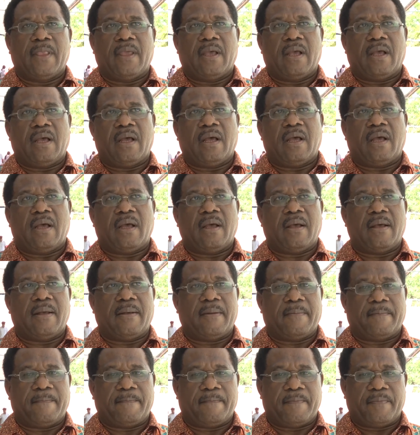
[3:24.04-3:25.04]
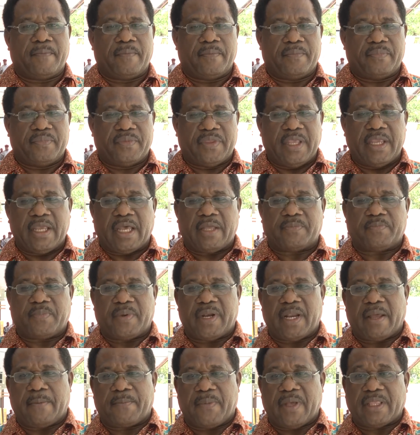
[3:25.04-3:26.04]
uh, tingkat
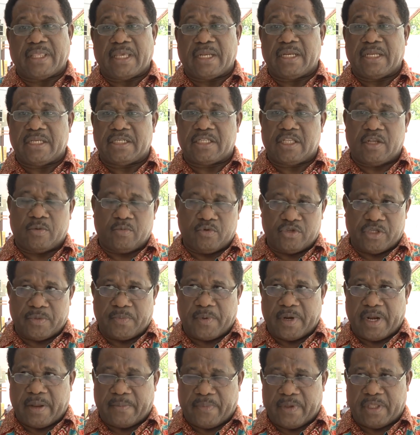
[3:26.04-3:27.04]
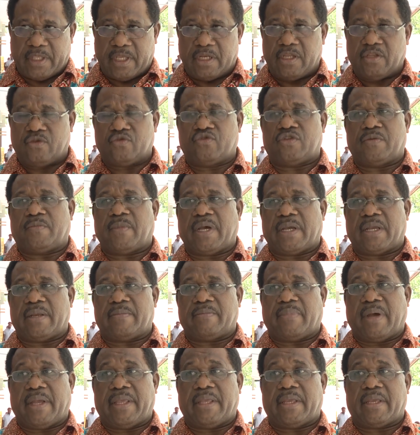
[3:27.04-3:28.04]
pendapatan, distribusi pendapatan itu semakin
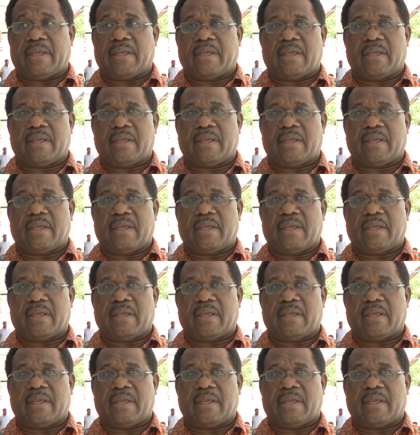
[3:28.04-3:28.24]
baik.